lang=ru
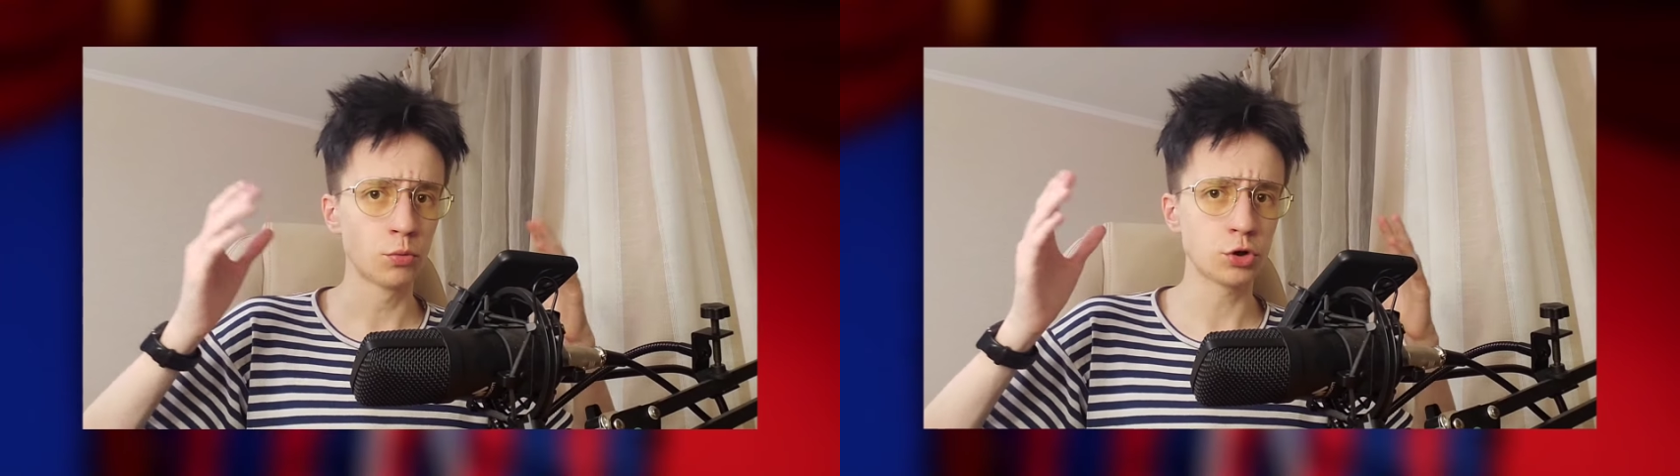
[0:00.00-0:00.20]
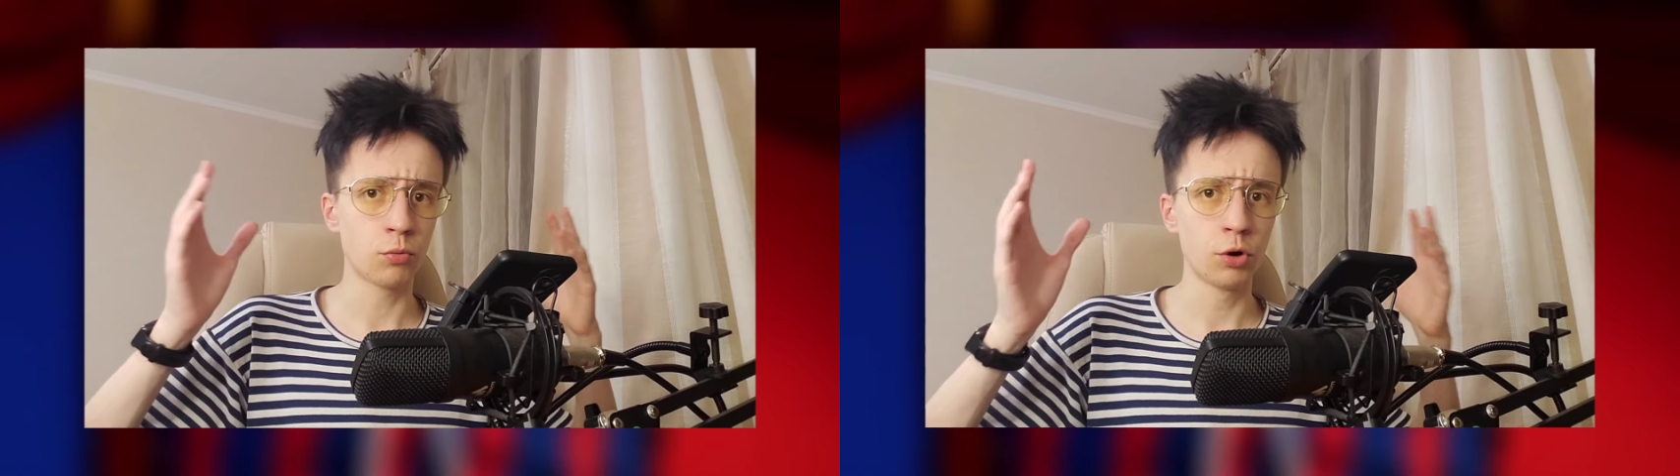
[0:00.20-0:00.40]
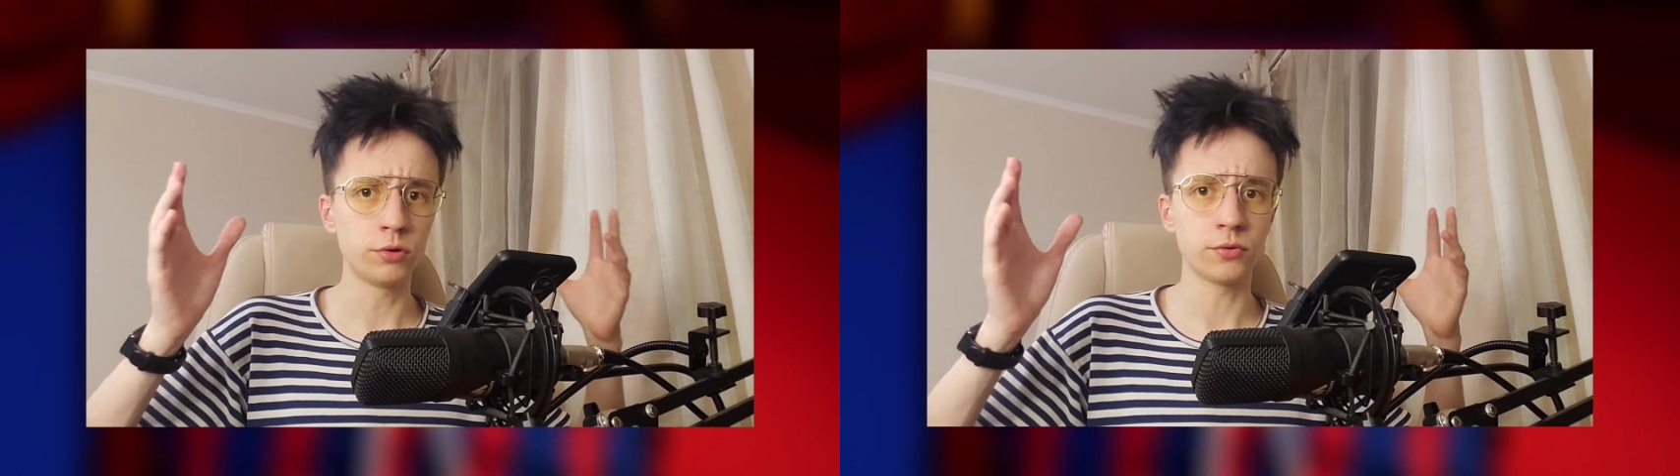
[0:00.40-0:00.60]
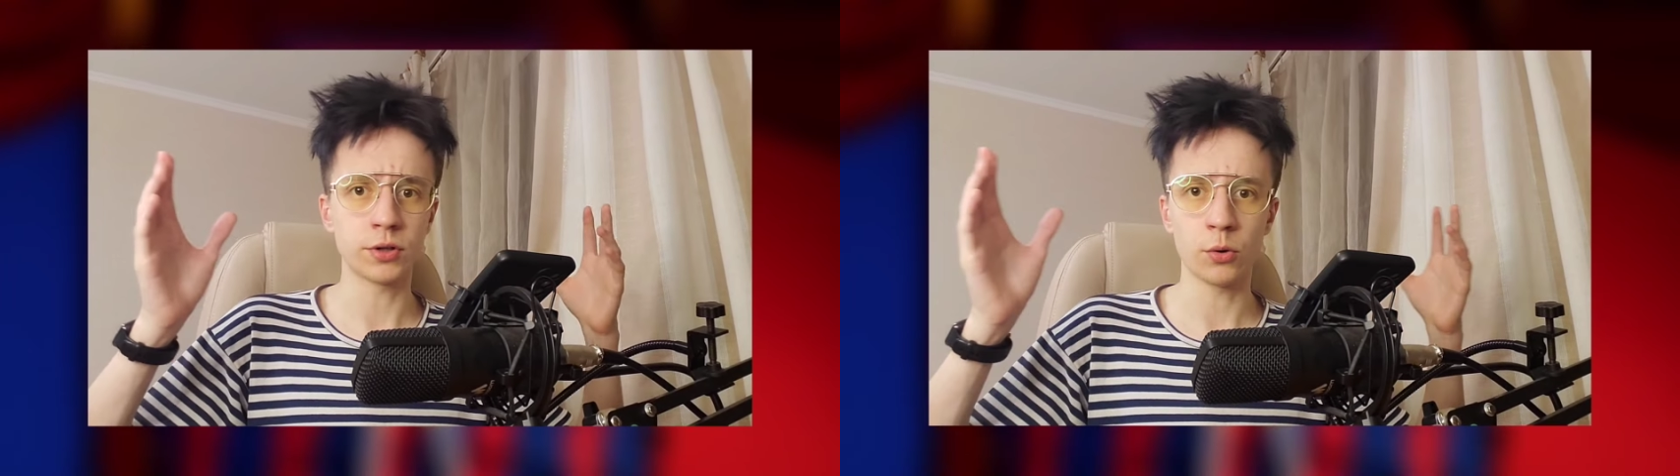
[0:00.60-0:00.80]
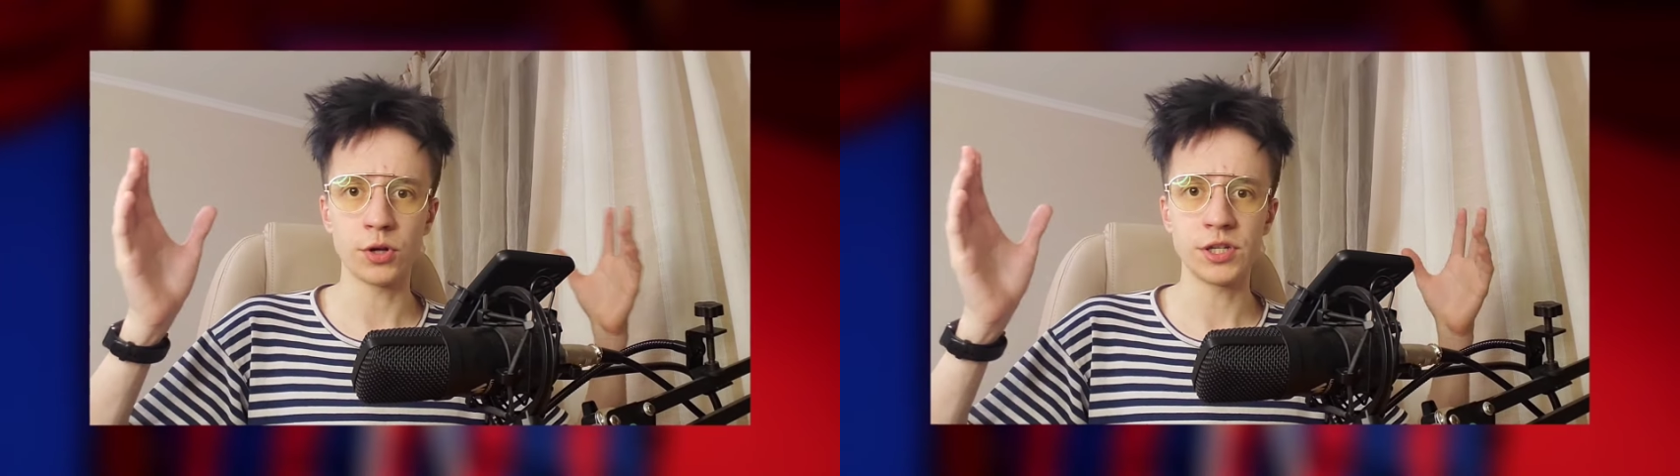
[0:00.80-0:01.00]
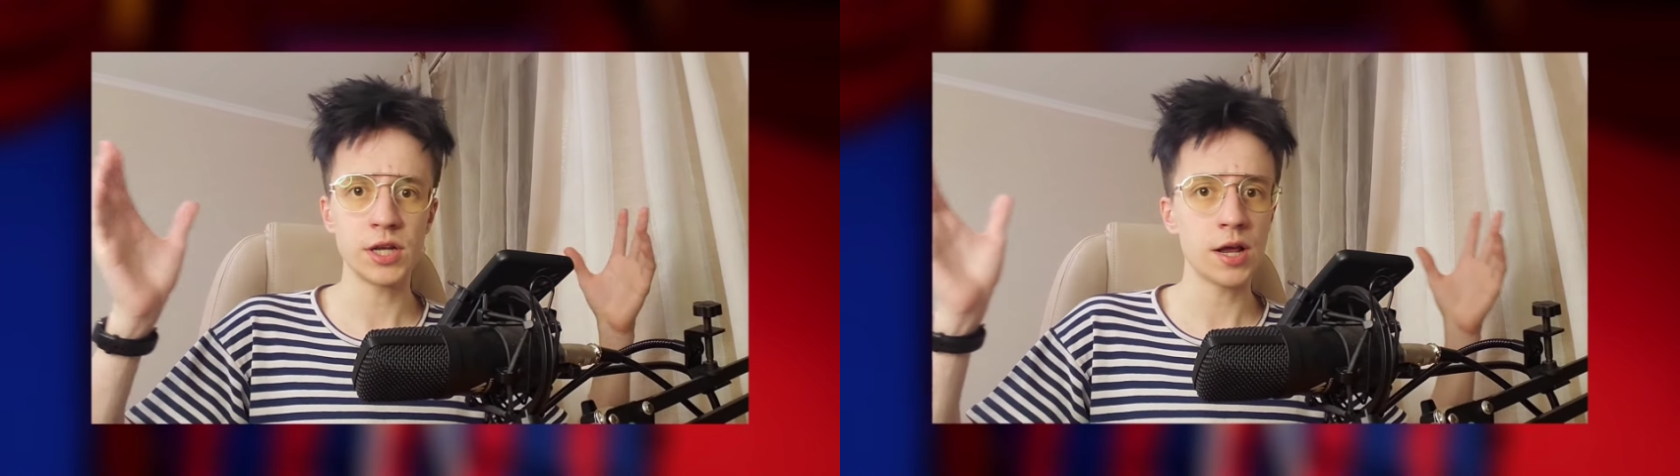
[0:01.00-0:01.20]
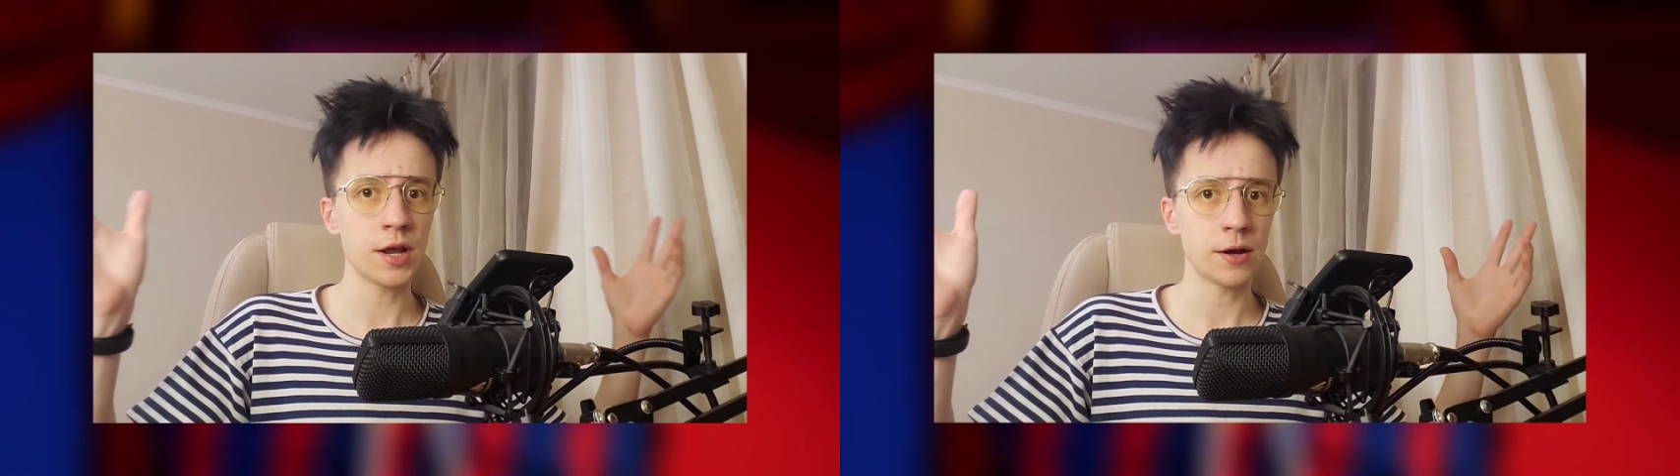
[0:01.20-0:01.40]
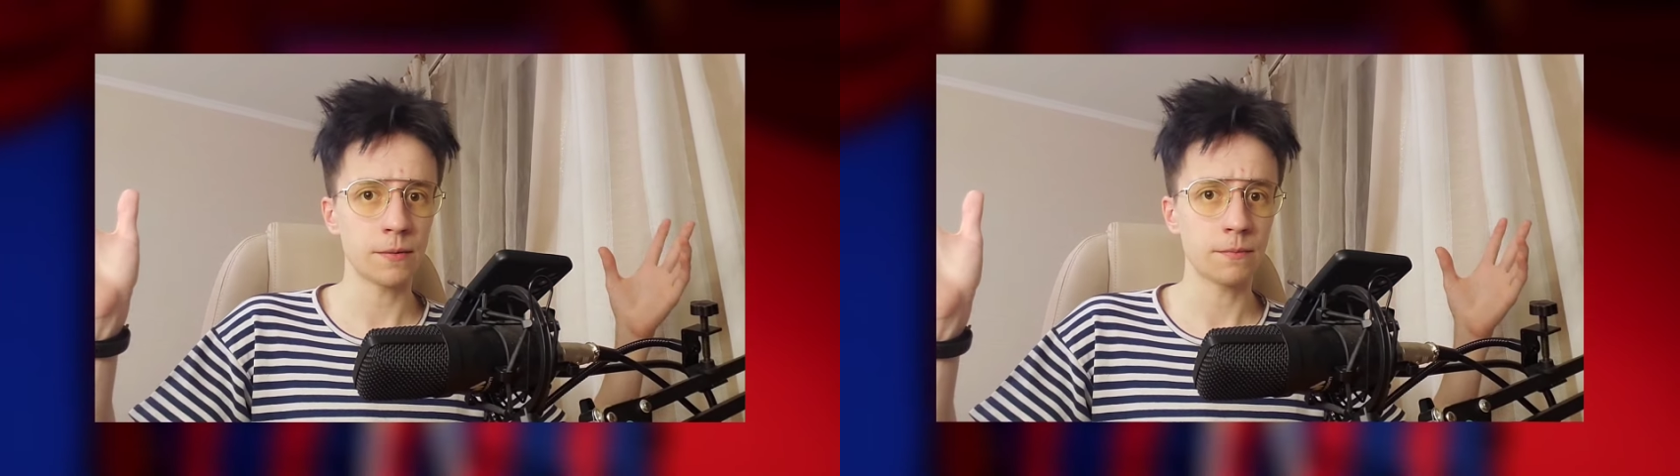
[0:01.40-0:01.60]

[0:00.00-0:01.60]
что будет во второй серии.